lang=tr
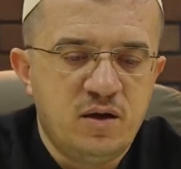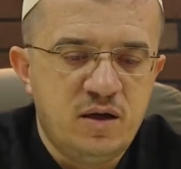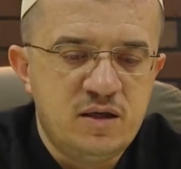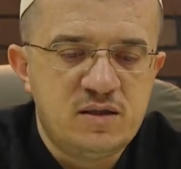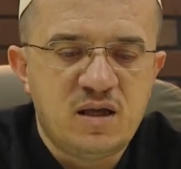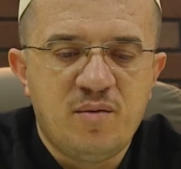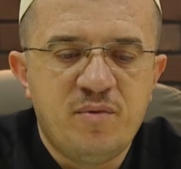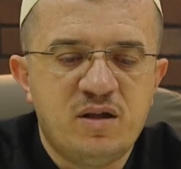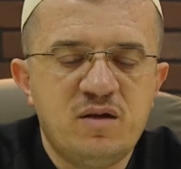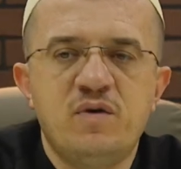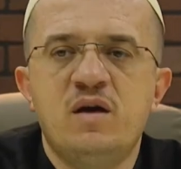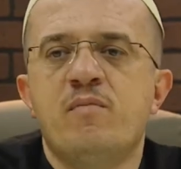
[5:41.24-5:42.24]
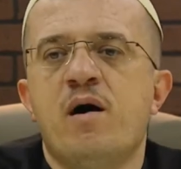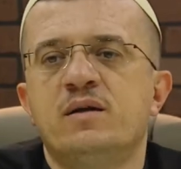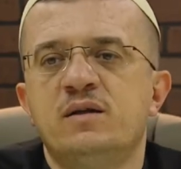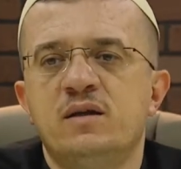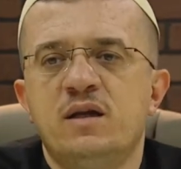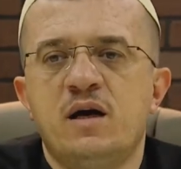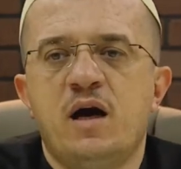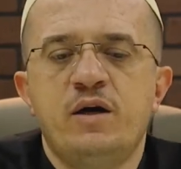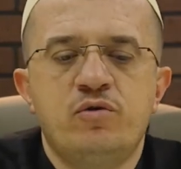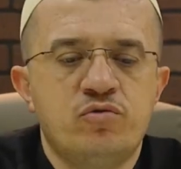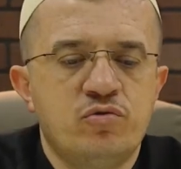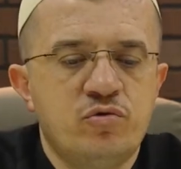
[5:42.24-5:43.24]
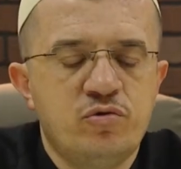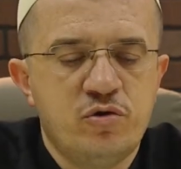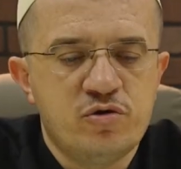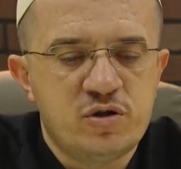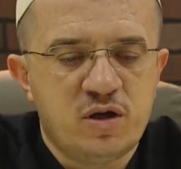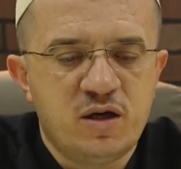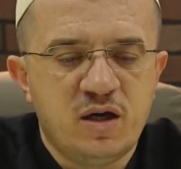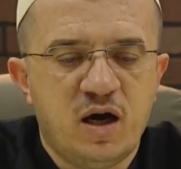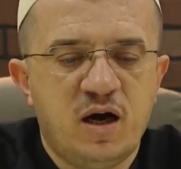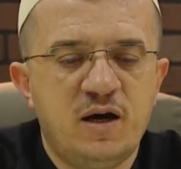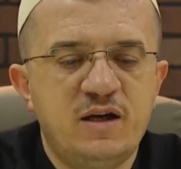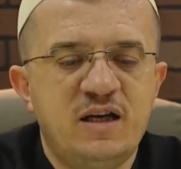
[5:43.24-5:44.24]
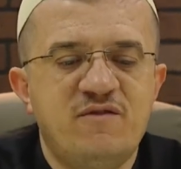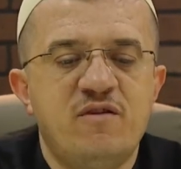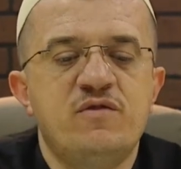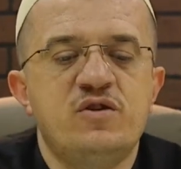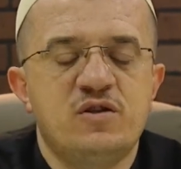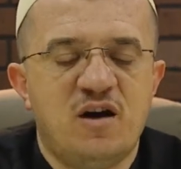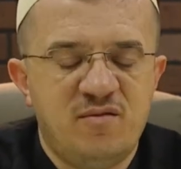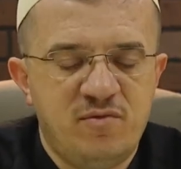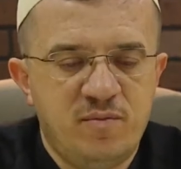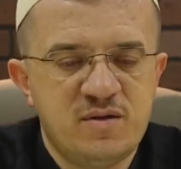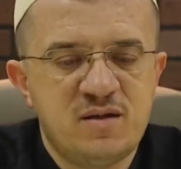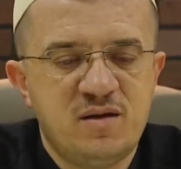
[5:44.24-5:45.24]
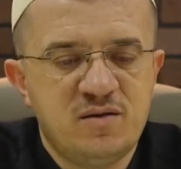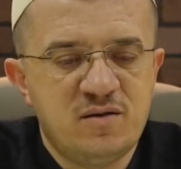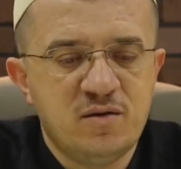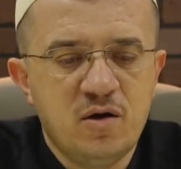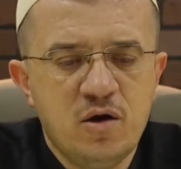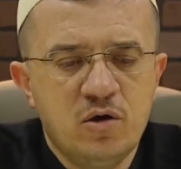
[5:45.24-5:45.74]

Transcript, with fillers: İslamiyet'in ve imanın nihayet hududunu gösteren hali ve vicdani bir meseledir.